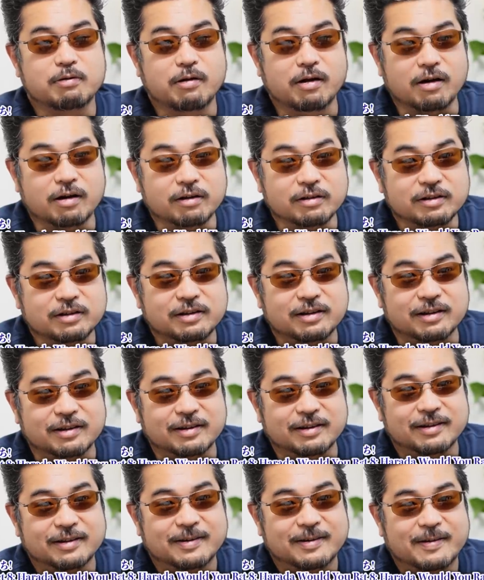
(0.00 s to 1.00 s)
ファイファンっ
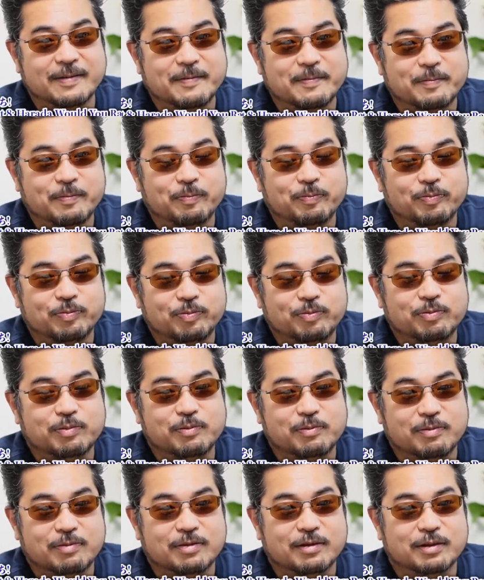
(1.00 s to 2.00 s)
て
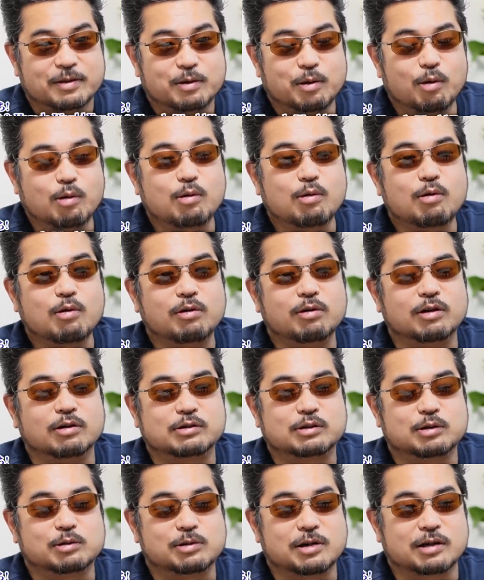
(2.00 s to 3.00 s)
どこ
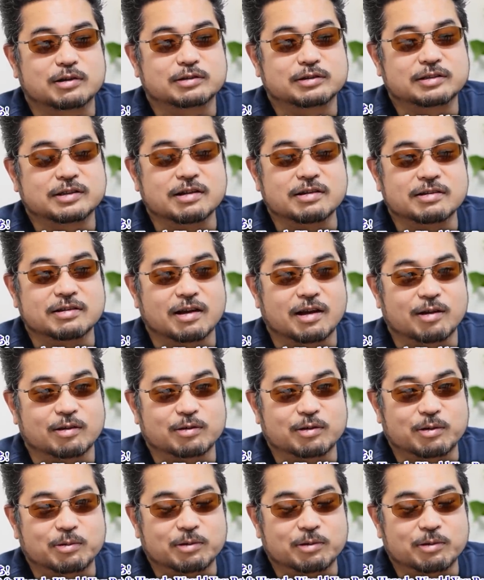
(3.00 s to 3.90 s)
で省略してんだよと